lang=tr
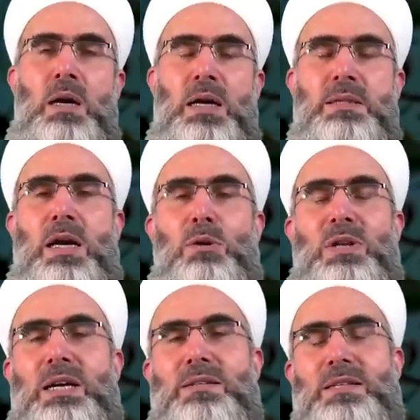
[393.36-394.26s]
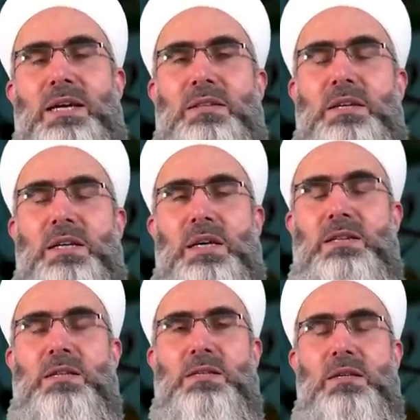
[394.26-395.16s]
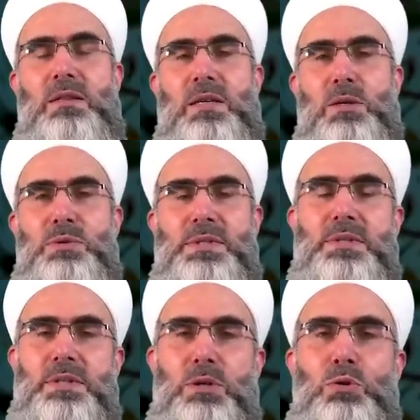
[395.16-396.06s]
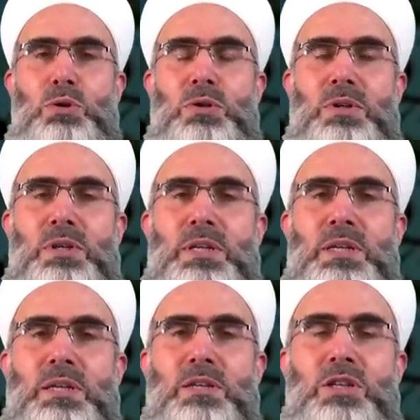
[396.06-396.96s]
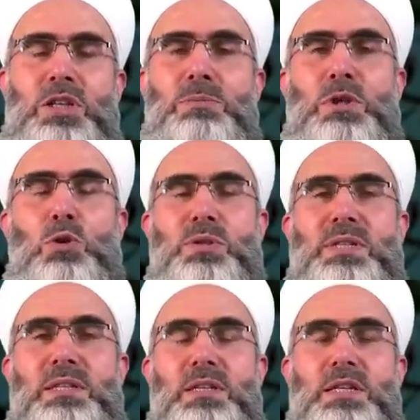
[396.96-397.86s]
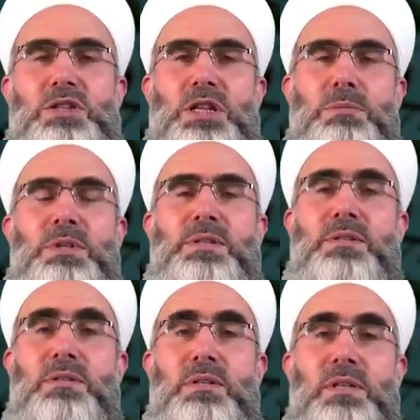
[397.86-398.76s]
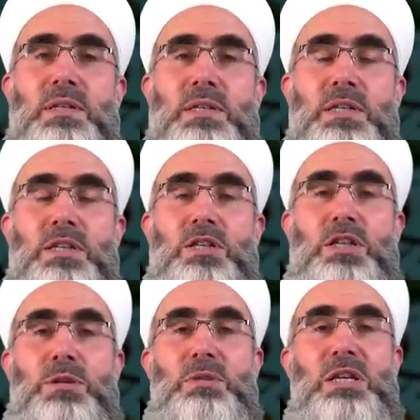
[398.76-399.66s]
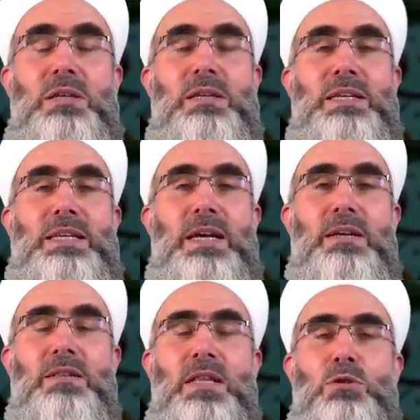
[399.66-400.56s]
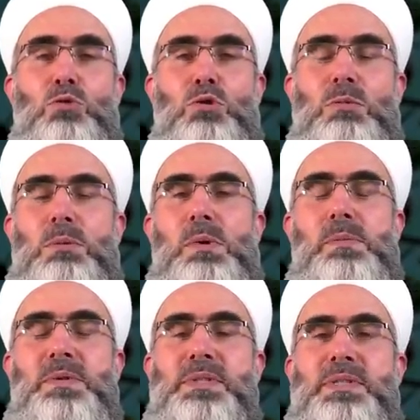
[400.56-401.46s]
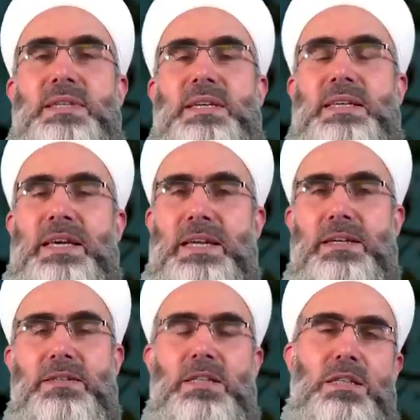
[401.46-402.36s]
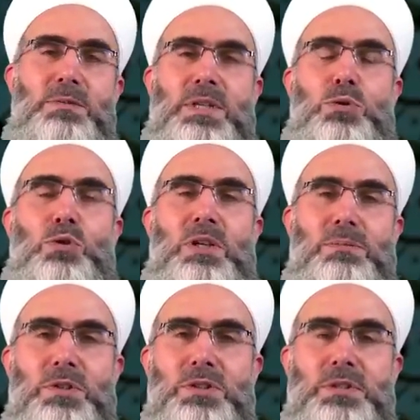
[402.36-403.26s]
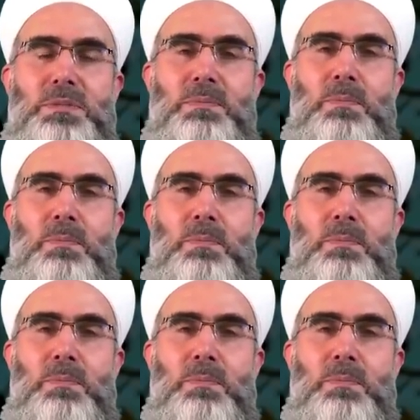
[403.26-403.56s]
Ataullah İskenderi Kaddesallahu sırrahu kimi dost edineceğimiz, kimin yanında durmamamız gerektiğini bize söylemişti.